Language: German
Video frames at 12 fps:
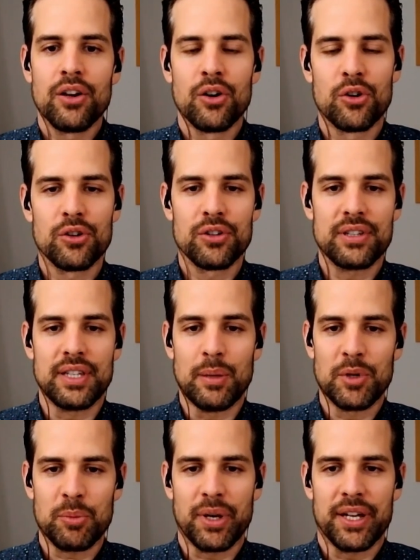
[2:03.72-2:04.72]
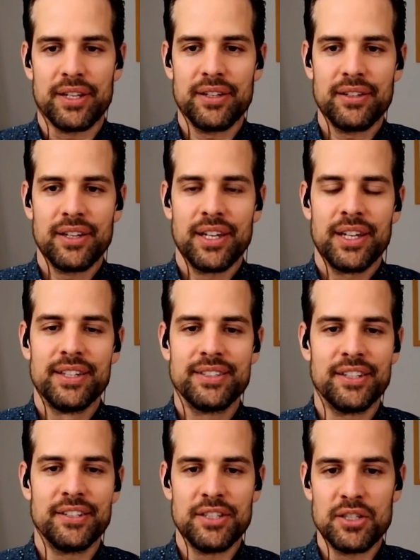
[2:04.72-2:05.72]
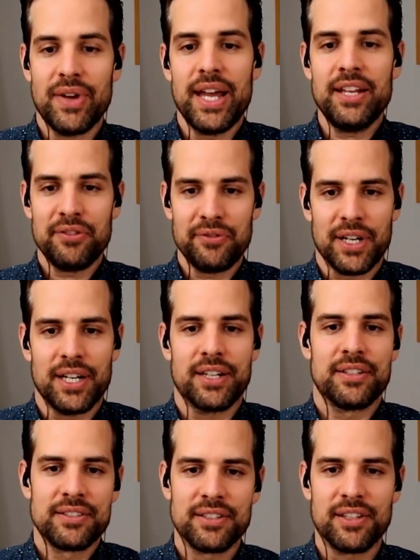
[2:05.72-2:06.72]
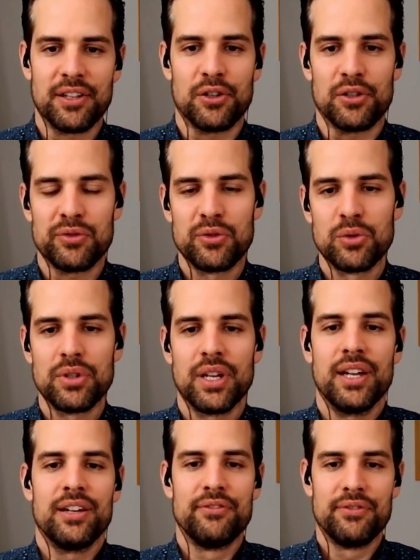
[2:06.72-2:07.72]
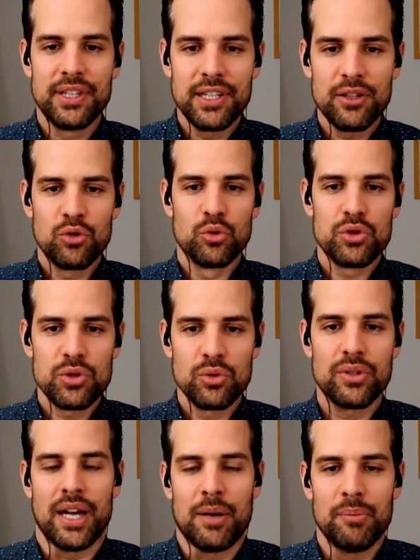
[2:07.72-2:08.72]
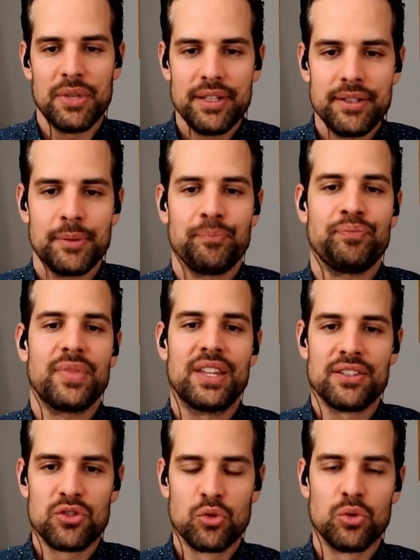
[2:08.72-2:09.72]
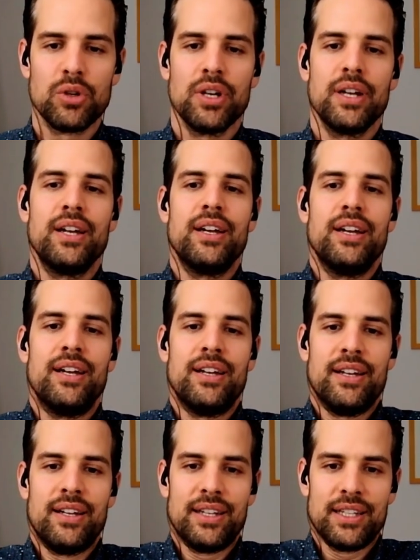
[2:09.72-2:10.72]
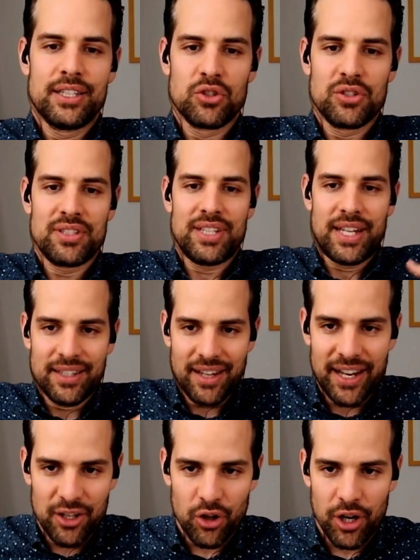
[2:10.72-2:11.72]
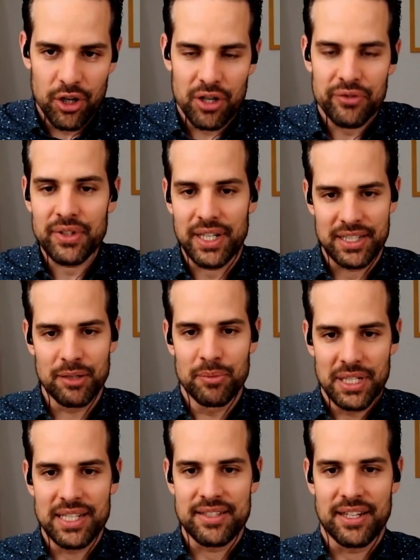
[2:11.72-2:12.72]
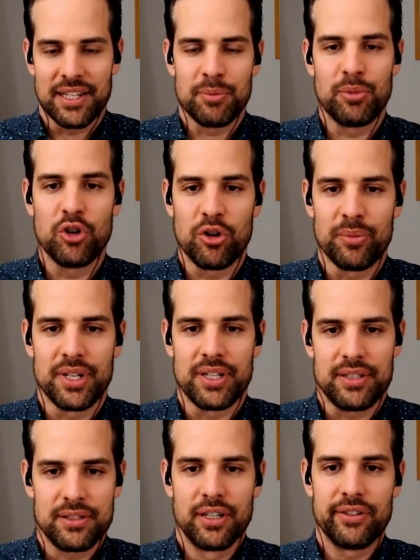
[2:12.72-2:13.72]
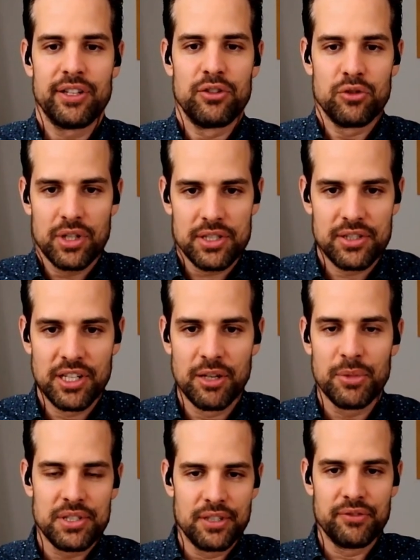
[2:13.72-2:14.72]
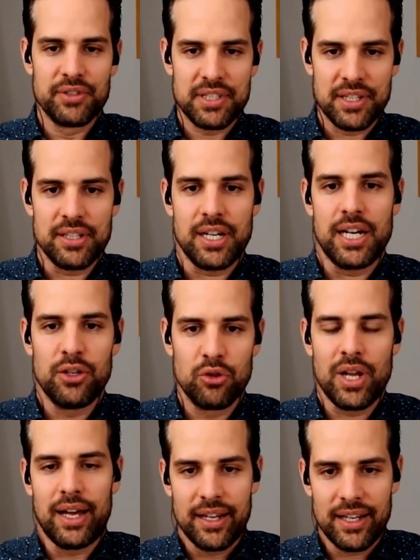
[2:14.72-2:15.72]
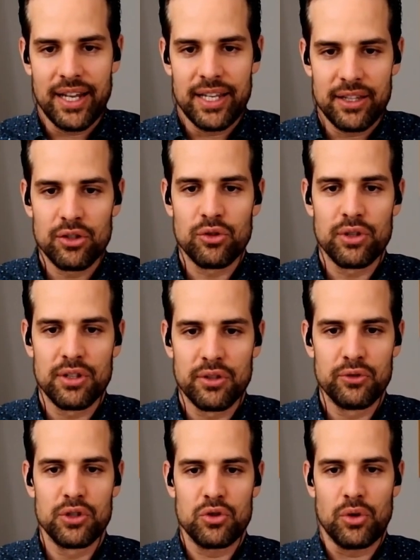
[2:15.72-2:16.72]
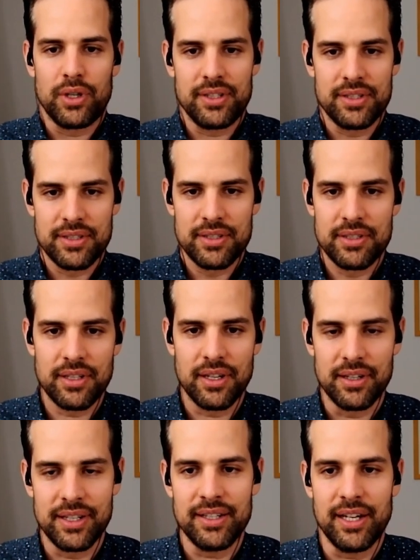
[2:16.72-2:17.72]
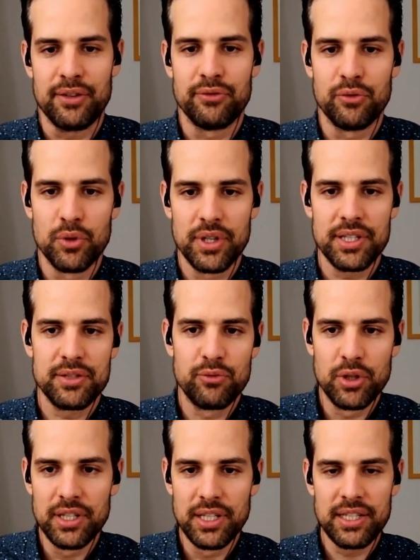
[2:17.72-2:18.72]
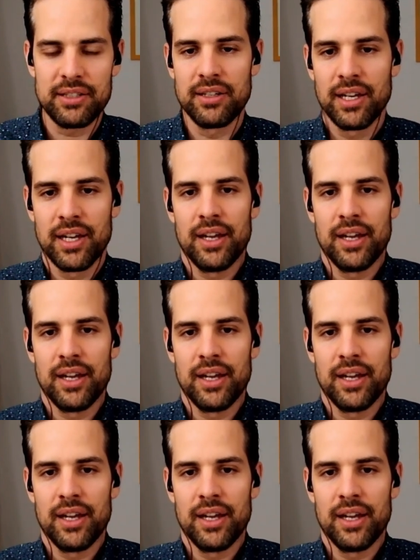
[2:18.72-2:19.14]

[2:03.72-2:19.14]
Und dementsprechend ist dann die zweite Frage, die sich dann auftut, wie tust du damit, dass du sozusagen einen neuen Auftrag damit letztendlich bekommen hast, ne? weil du hast sinngemäß irgendwas getan oder angeleitet oder dafür gesorgt, dass es äh, getan wurde. Es wurde nicht